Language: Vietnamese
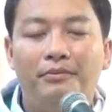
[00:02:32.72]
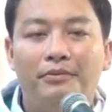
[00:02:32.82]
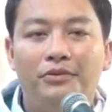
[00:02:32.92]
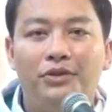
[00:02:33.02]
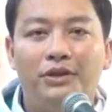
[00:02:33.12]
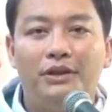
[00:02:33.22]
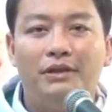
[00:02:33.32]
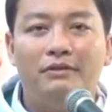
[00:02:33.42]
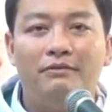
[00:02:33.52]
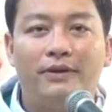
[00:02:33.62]
cho
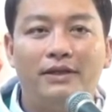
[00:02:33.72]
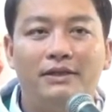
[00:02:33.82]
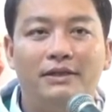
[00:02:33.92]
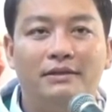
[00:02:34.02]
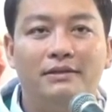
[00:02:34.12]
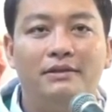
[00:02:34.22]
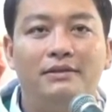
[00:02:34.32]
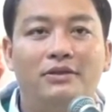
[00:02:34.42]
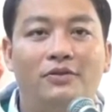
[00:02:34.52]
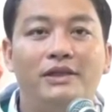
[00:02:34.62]
nên phải xử
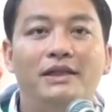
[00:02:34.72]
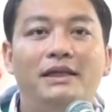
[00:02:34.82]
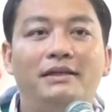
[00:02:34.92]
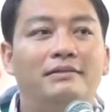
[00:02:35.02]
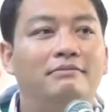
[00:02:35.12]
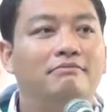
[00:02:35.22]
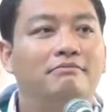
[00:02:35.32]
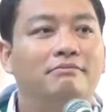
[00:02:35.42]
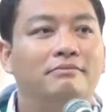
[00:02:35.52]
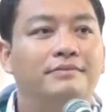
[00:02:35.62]
tội chết
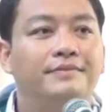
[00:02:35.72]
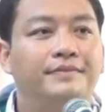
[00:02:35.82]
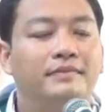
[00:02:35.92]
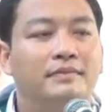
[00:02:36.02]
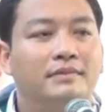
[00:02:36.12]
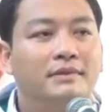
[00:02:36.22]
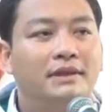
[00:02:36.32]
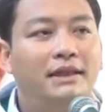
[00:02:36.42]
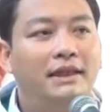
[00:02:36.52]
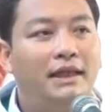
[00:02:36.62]

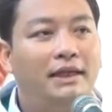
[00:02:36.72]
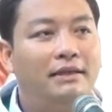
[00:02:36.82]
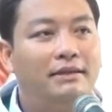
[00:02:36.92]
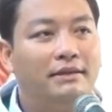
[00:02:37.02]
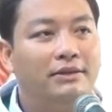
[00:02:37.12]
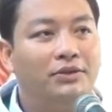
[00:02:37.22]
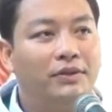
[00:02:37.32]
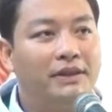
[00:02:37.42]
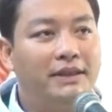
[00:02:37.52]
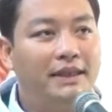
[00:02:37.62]
khi nghe sự
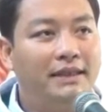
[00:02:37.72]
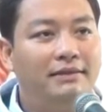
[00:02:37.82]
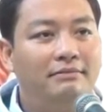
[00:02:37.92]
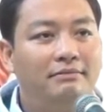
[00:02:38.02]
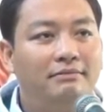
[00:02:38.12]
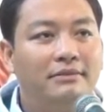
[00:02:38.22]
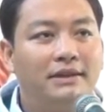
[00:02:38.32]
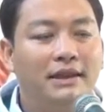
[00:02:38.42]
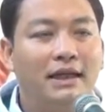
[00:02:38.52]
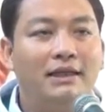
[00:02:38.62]
tội chết
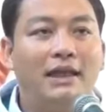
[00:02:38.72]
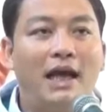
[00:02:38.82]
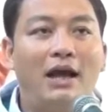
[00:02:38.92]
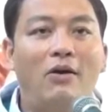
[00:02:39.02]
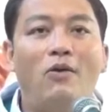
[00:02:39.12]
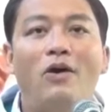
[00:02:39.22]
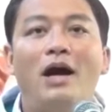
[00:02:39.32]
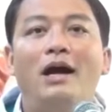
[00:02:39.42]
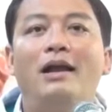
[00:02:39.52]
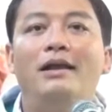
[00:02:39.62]
thì anh ta
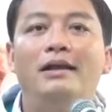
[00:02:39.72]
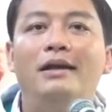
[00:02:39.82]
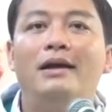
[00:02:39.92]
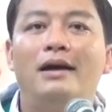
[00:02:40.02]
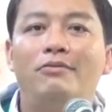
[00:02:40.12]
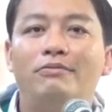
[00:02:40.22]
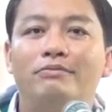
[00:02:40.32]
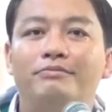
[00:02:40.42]
hòa lên khóc